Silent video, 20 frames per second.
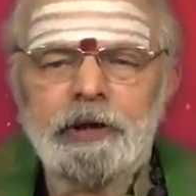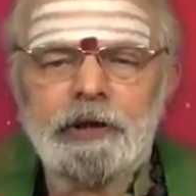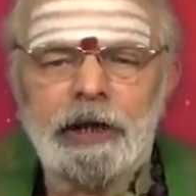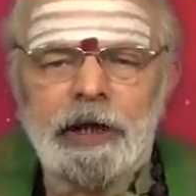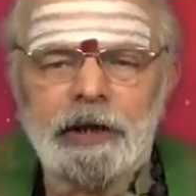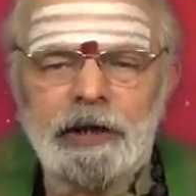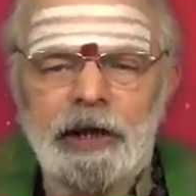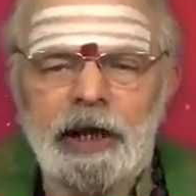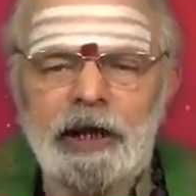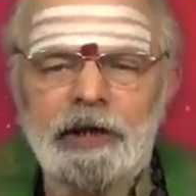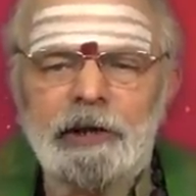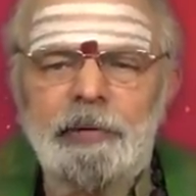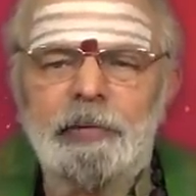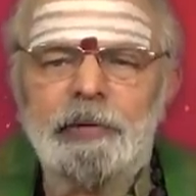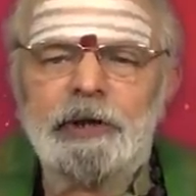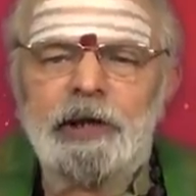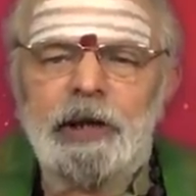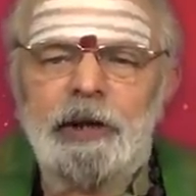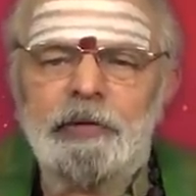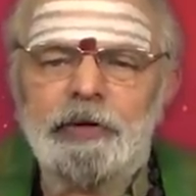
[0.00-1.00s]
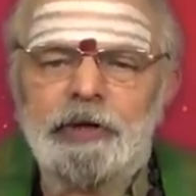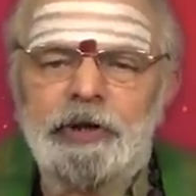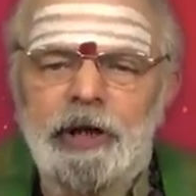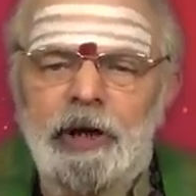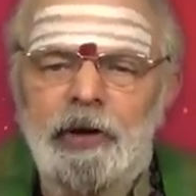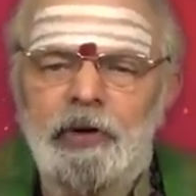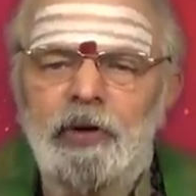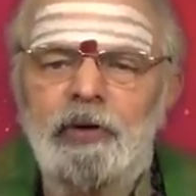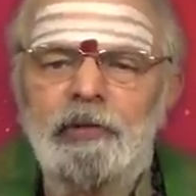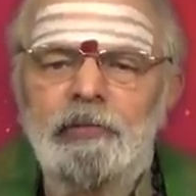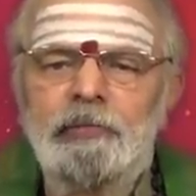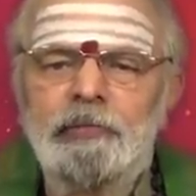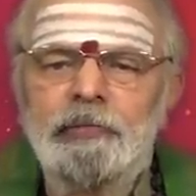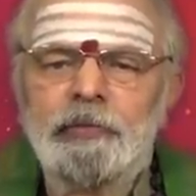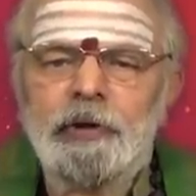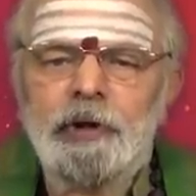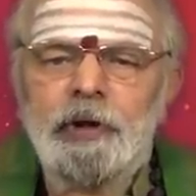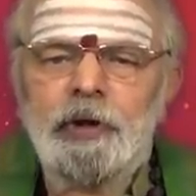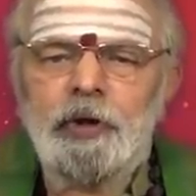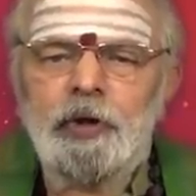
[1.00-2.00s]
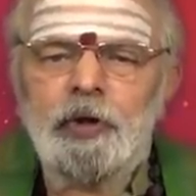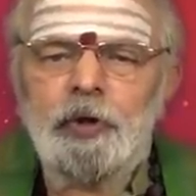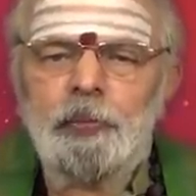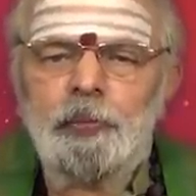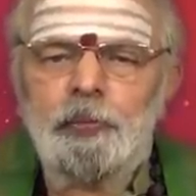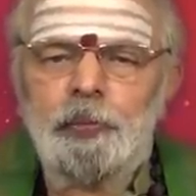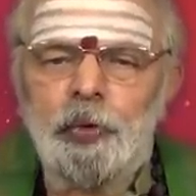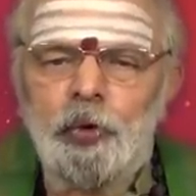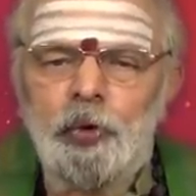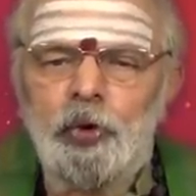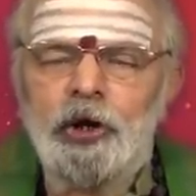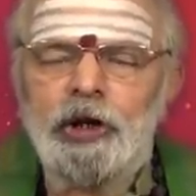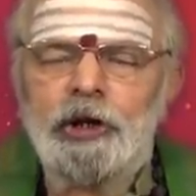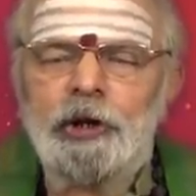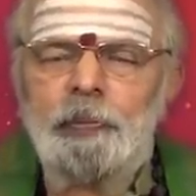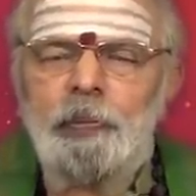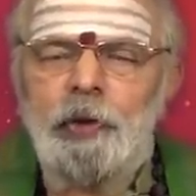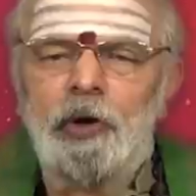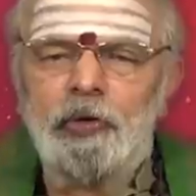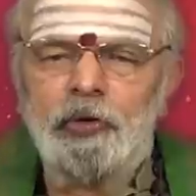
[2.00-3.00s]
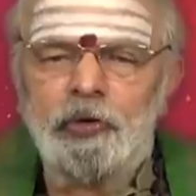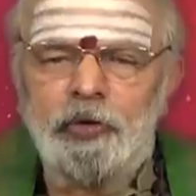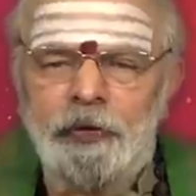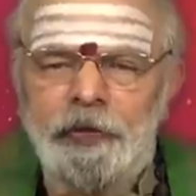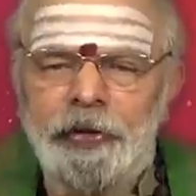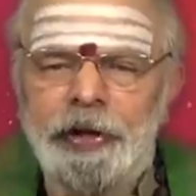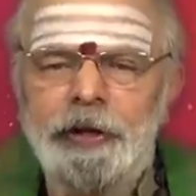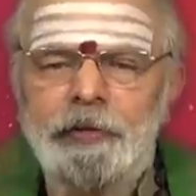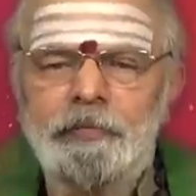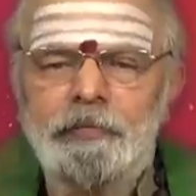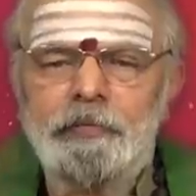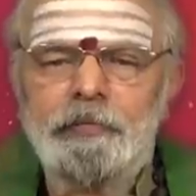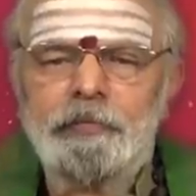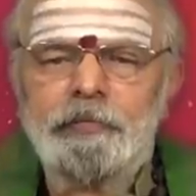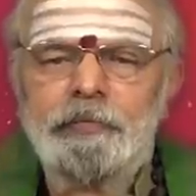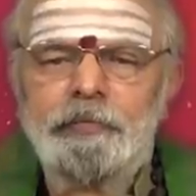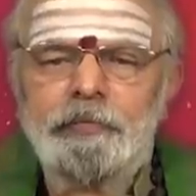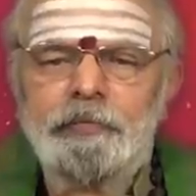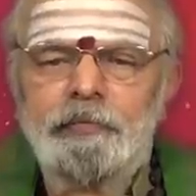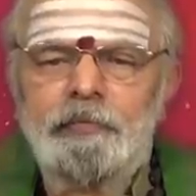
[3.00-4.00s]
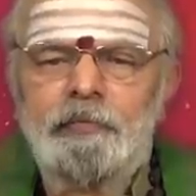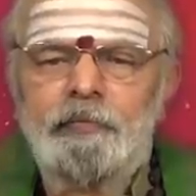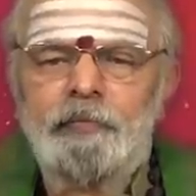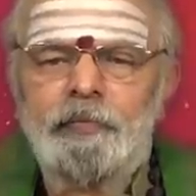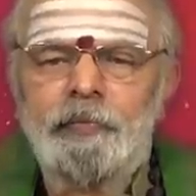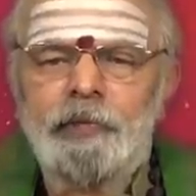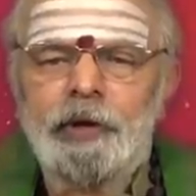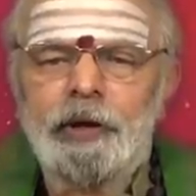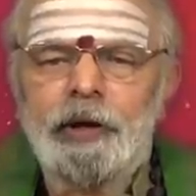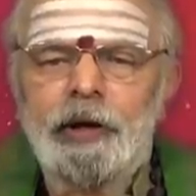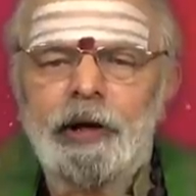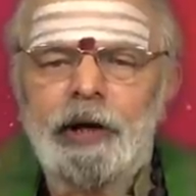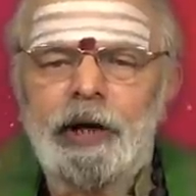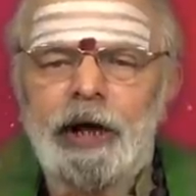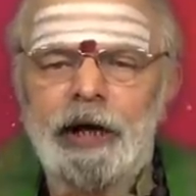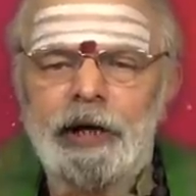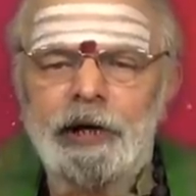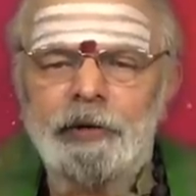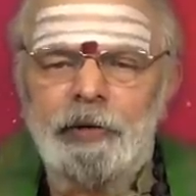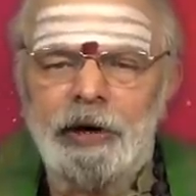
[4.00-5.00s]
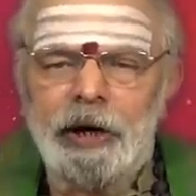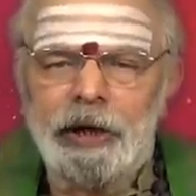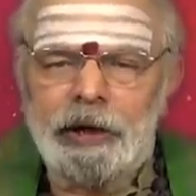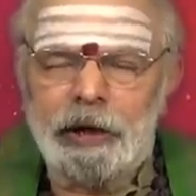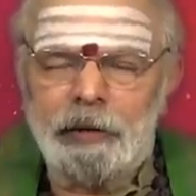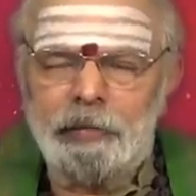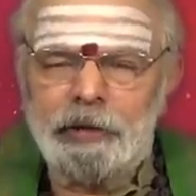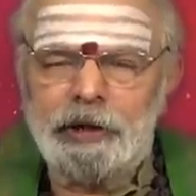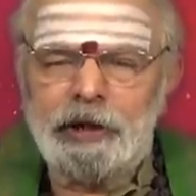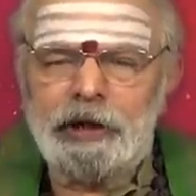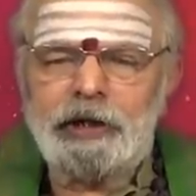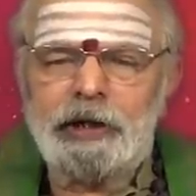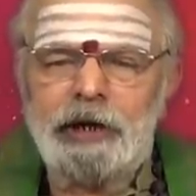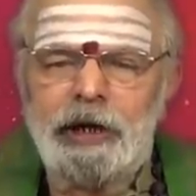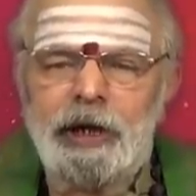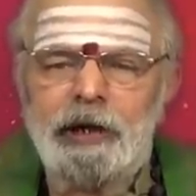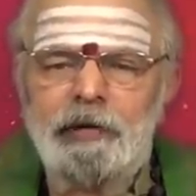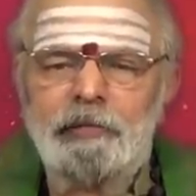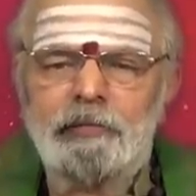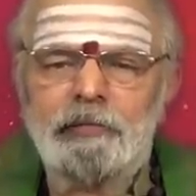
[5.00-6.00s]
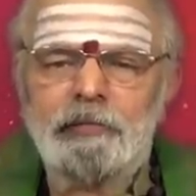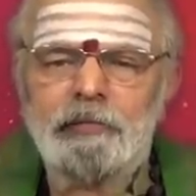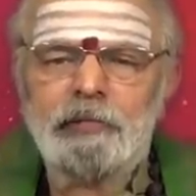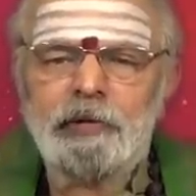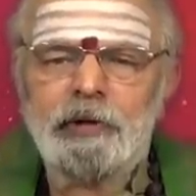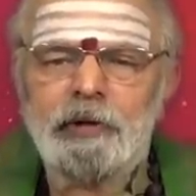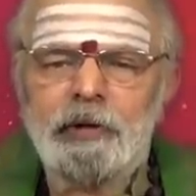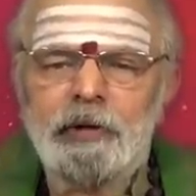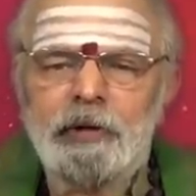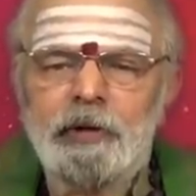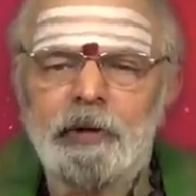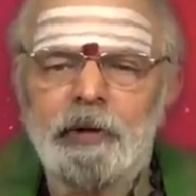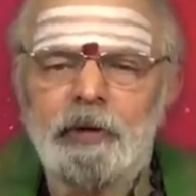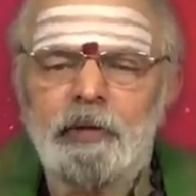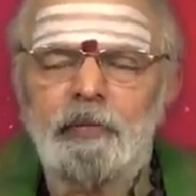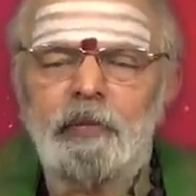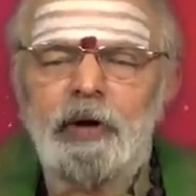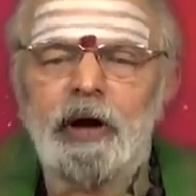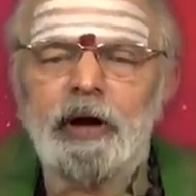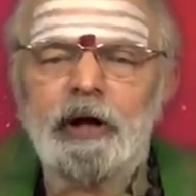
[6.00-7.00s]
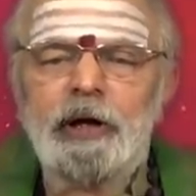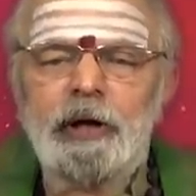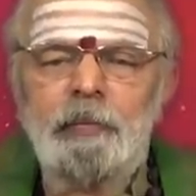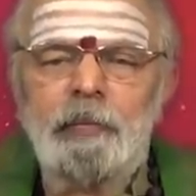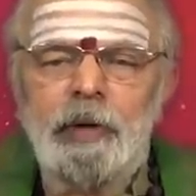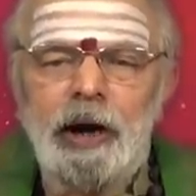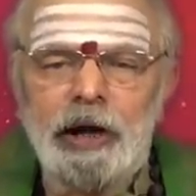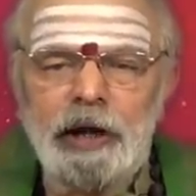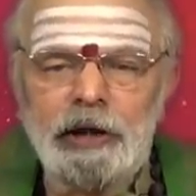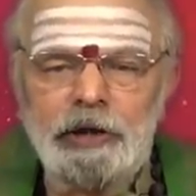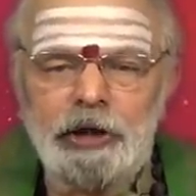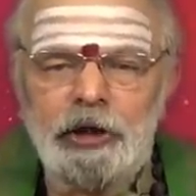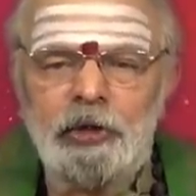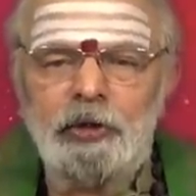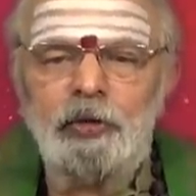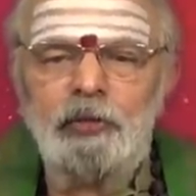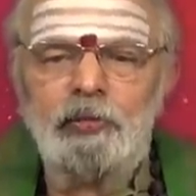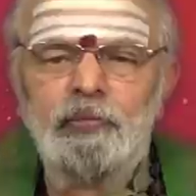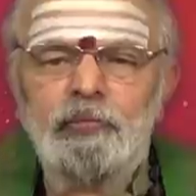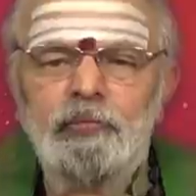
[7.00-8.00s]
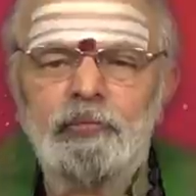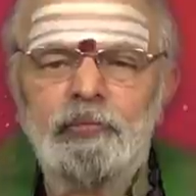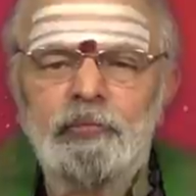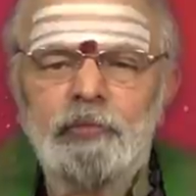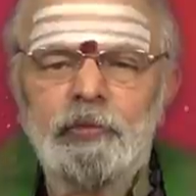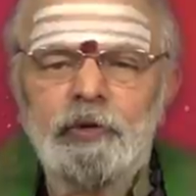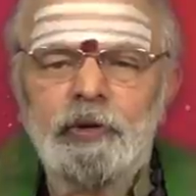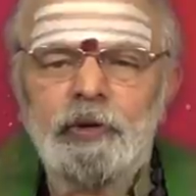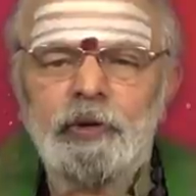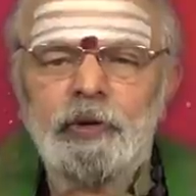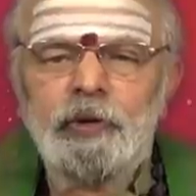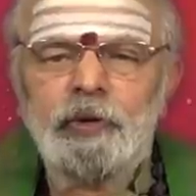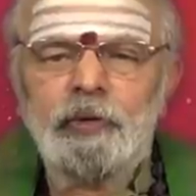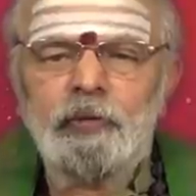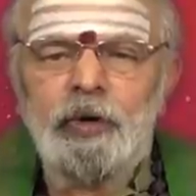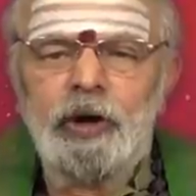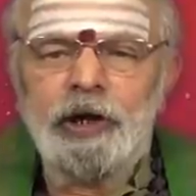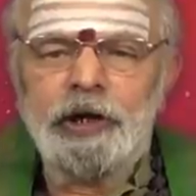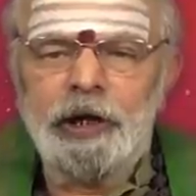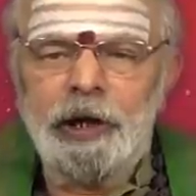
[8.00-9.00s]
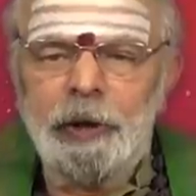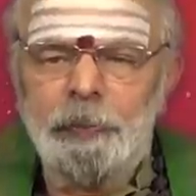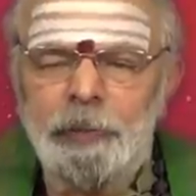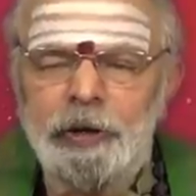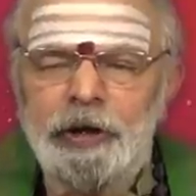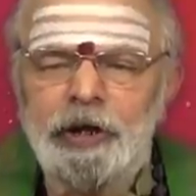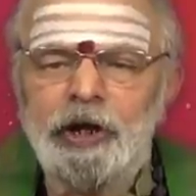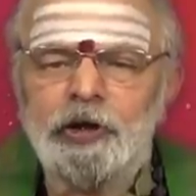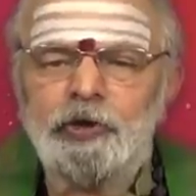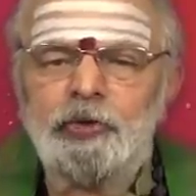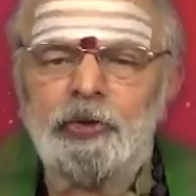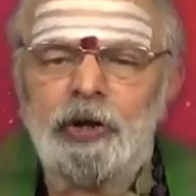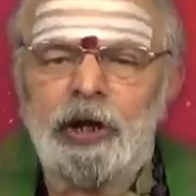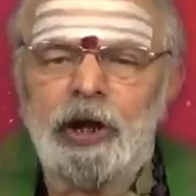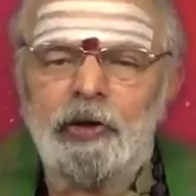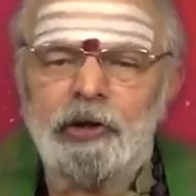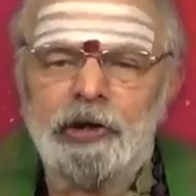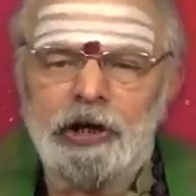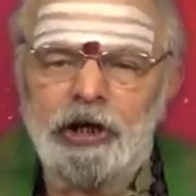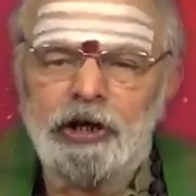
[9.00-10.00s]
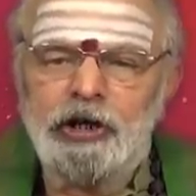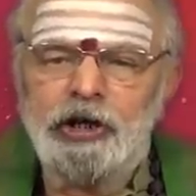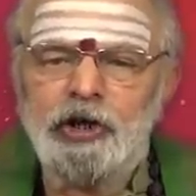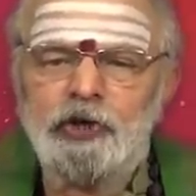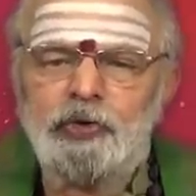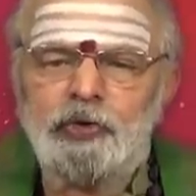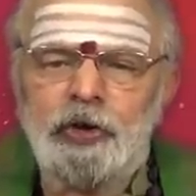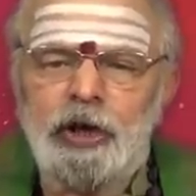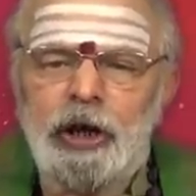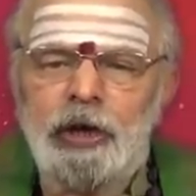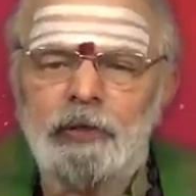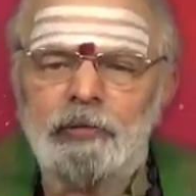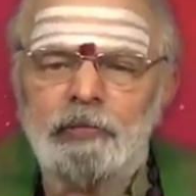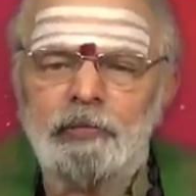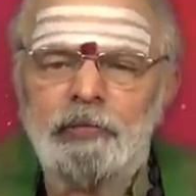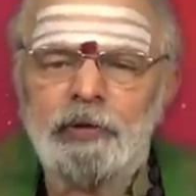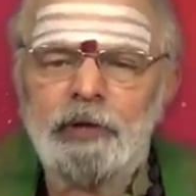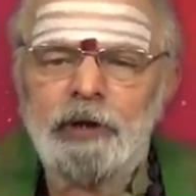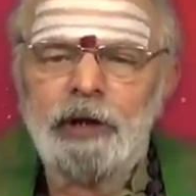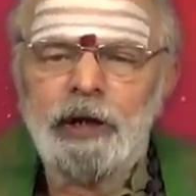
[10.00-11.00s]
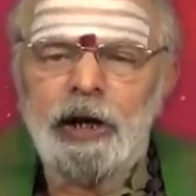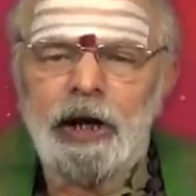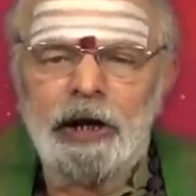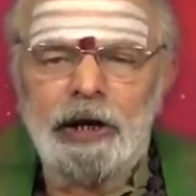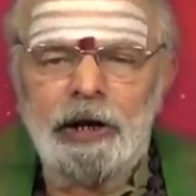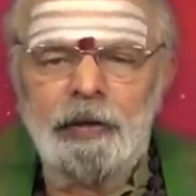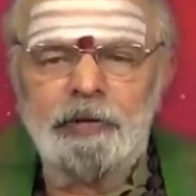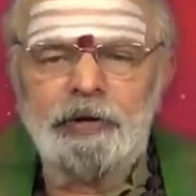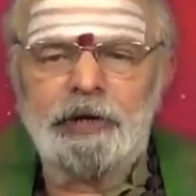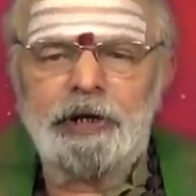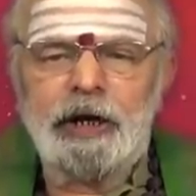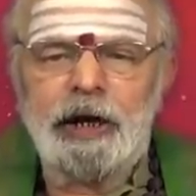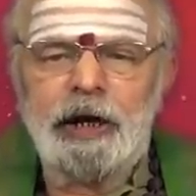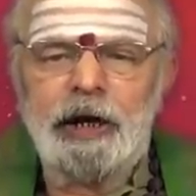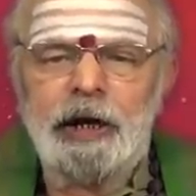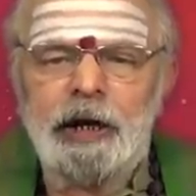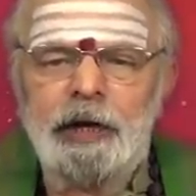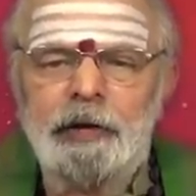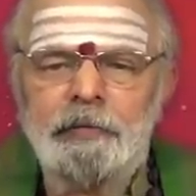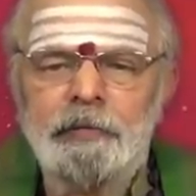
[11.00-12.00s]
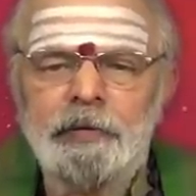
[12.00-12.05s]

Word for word: సంతాన సంబంధమైన విషయాల్లో పురోగతి బాగుంటుంది కానీ వాళ్ళ క్రమశిక్షణ వాళ్ళ యొక్క మాట తీరు వాళ్ళు ఏ పని చేస్తున్నారు ఏం చేస్తున్నారు అనే విషయాన్ని